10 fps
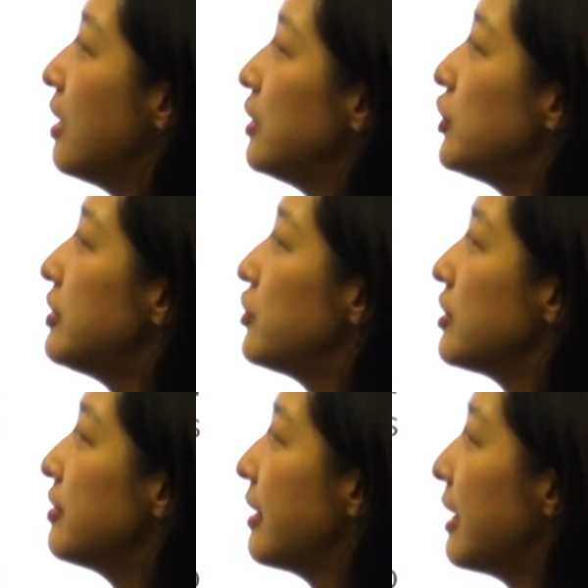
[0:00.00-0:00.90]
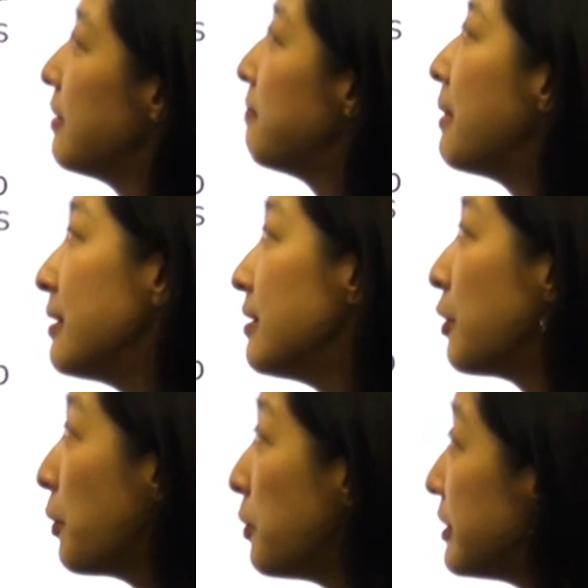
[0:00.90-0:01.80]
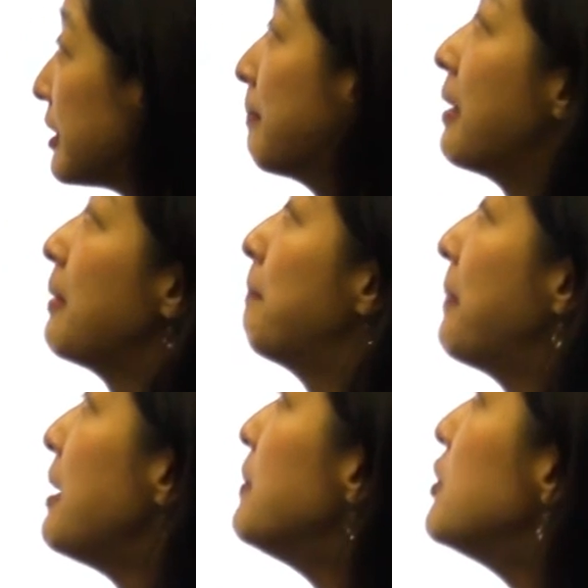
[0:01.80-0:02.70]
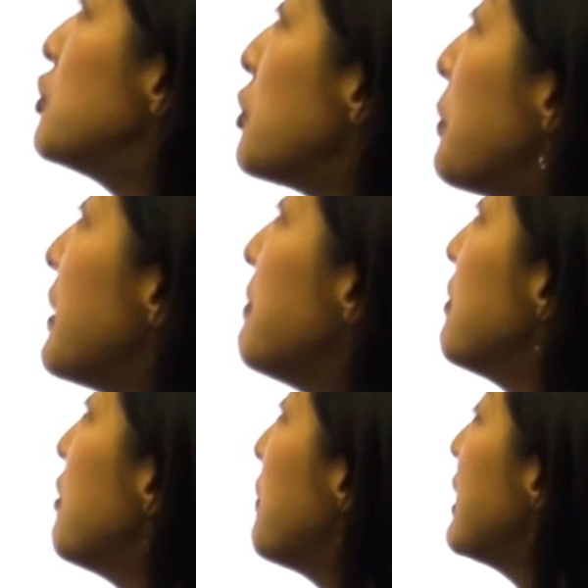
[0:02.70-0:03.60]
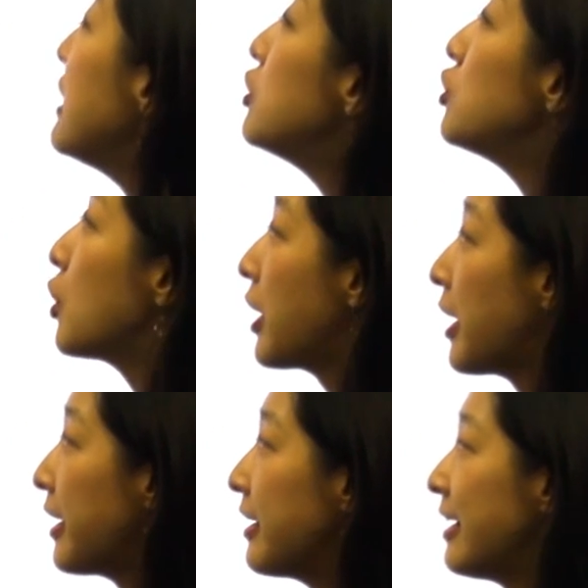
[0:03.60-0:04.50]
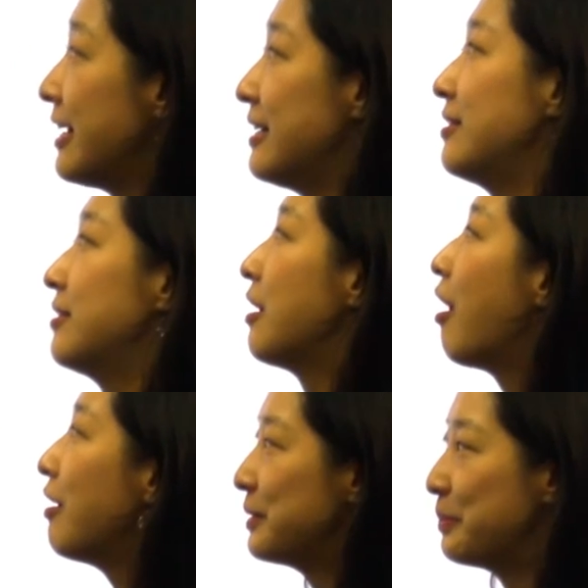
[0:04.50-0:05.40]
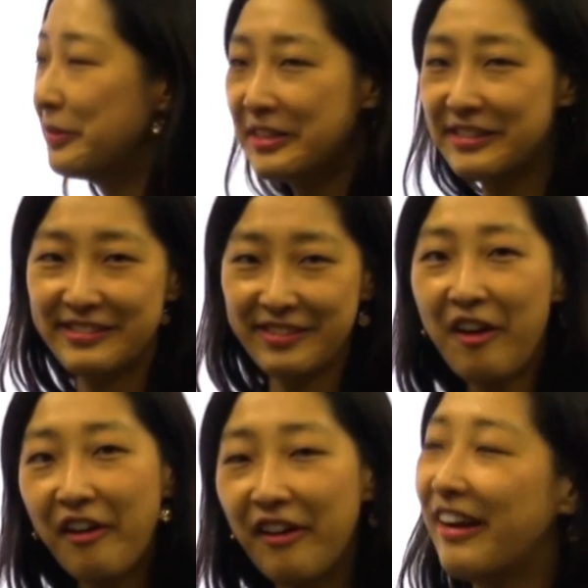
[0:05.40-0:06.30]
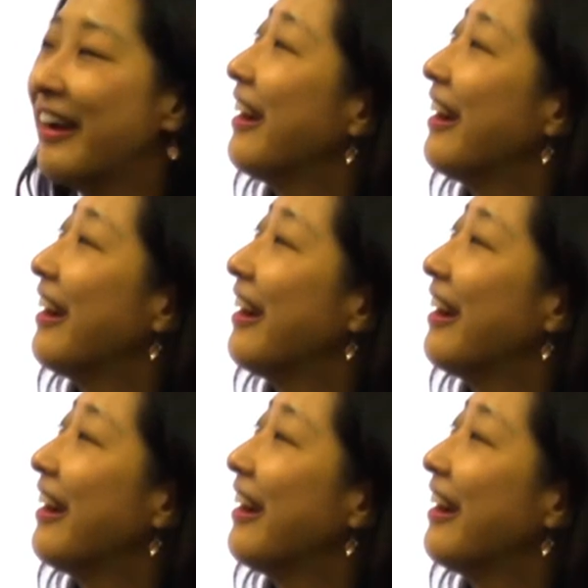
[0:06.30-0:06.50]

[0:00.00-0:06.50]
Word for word: She's just eight months old, but baby Joey Marie Choi is a cosplay star.